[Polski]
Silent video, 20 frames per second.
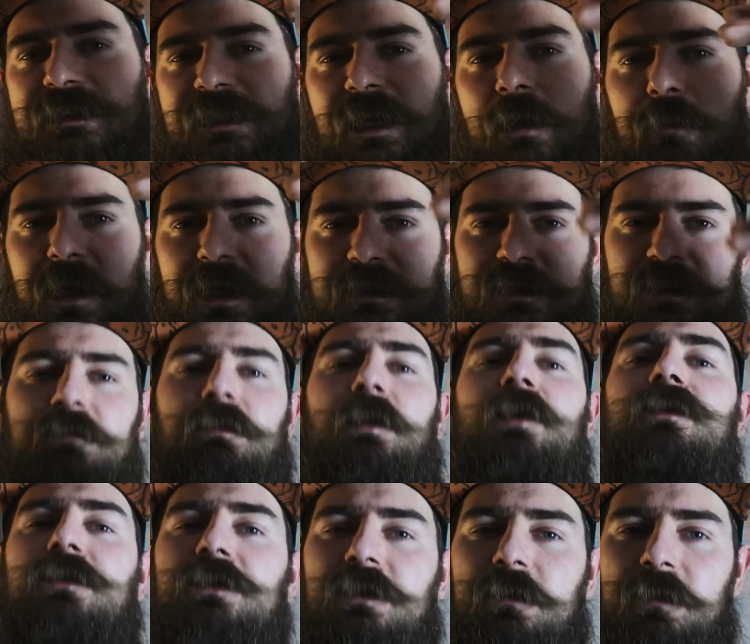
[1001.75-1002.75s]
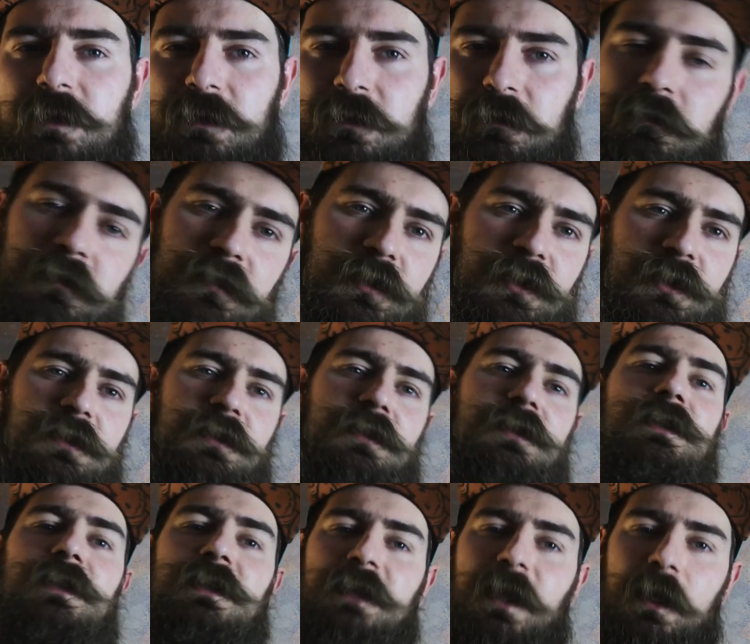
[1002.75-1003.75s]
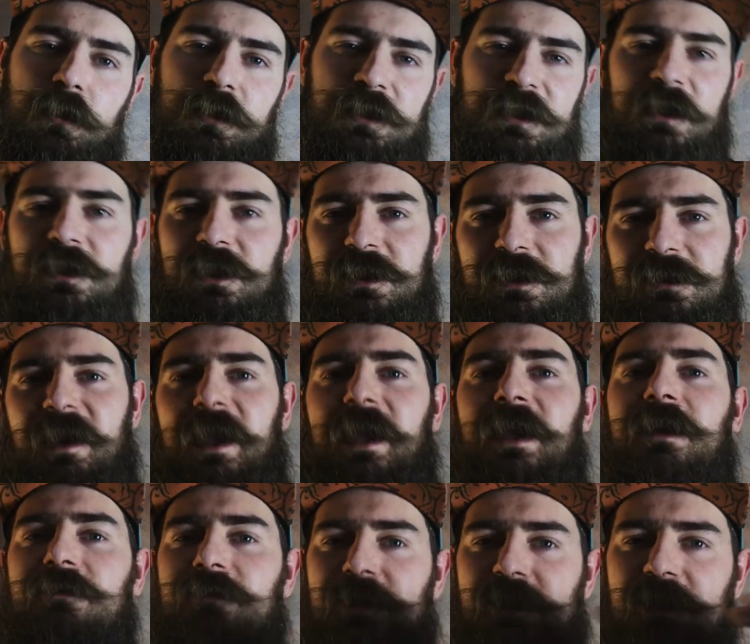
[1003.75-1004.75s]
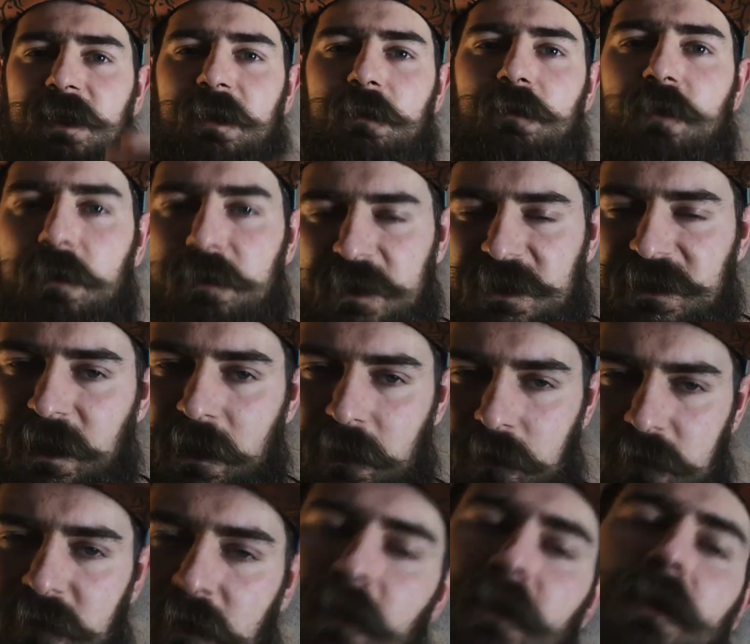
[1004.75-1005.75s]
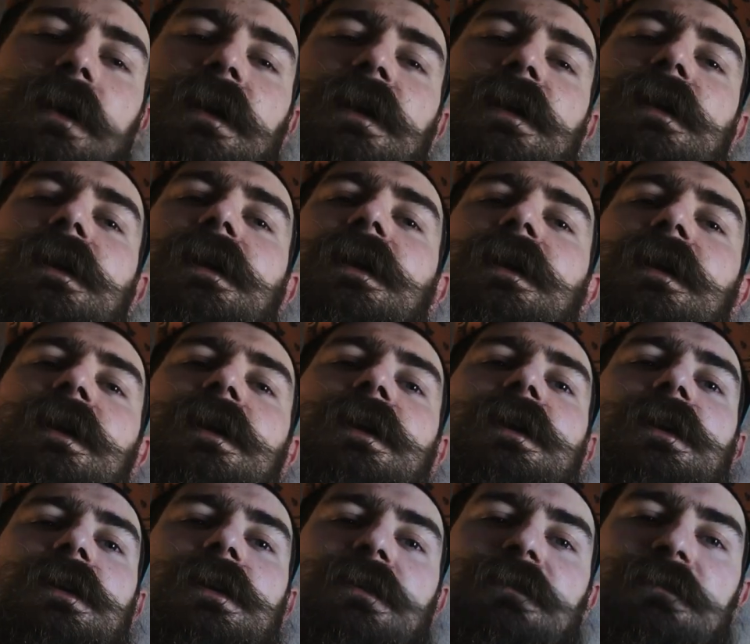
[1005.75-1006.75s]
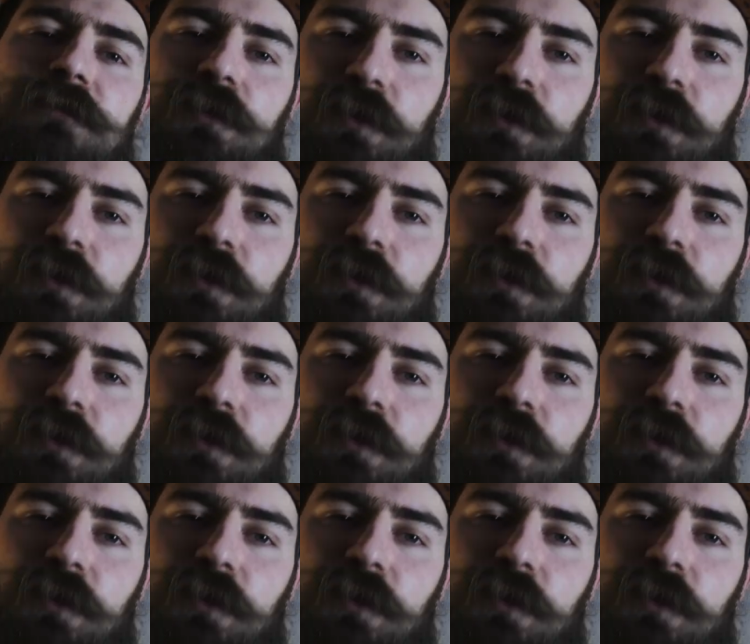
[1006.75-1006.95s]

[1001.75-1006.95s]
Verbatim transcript: zapas po to, żeby przy tych najgłośniejszych dźwiękach właśnie nie było przesterów. Y, w